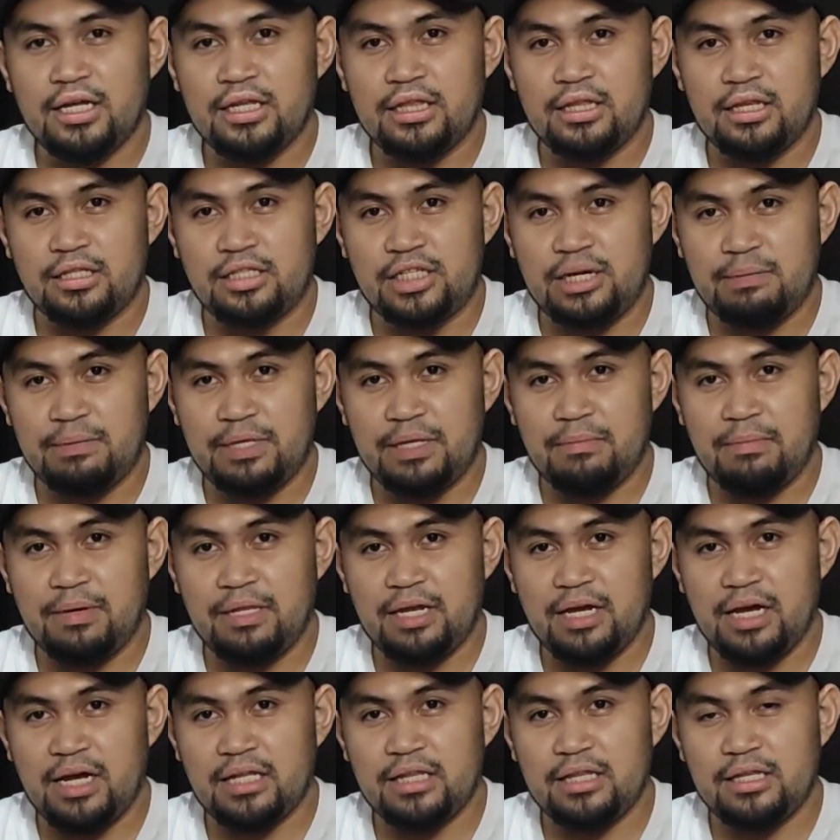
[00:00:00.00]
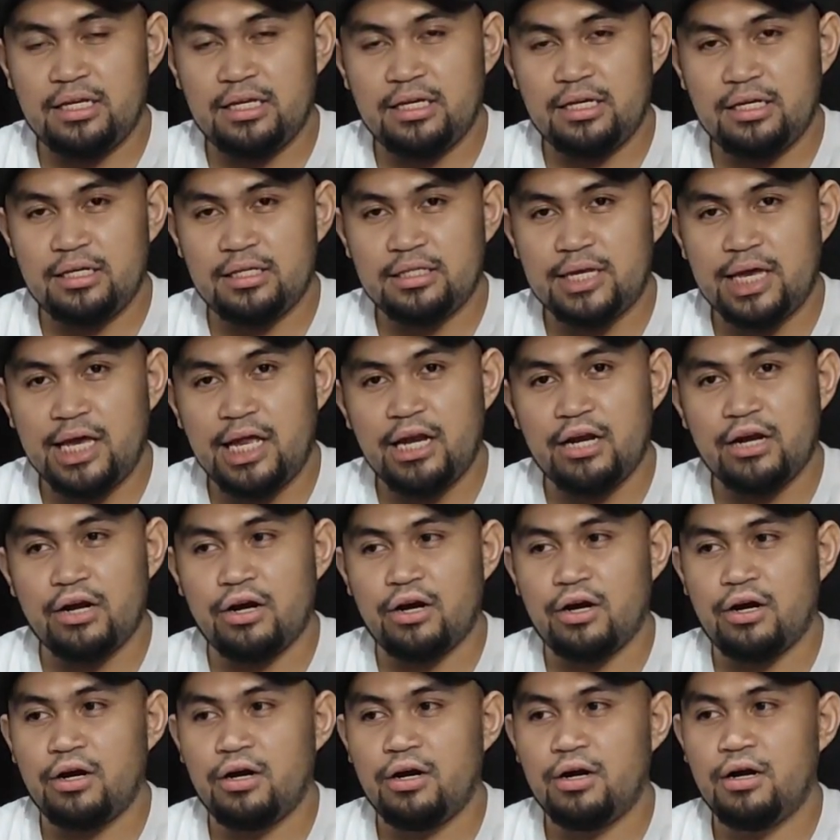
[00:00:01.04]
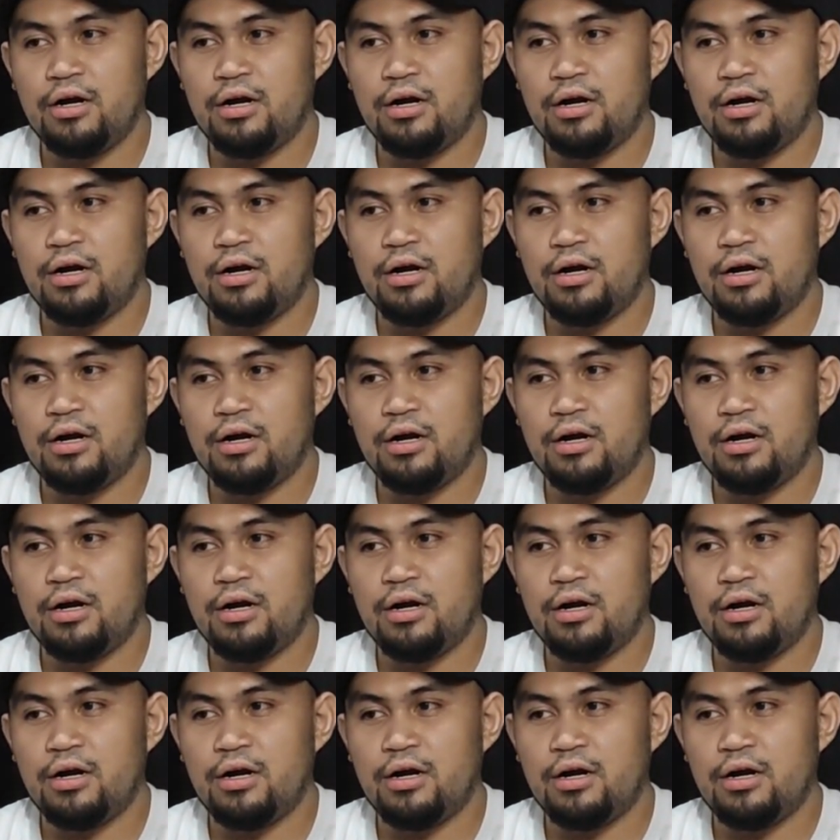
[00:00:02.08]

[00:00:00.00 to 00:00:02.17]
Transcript: na-ship naman agad ni seller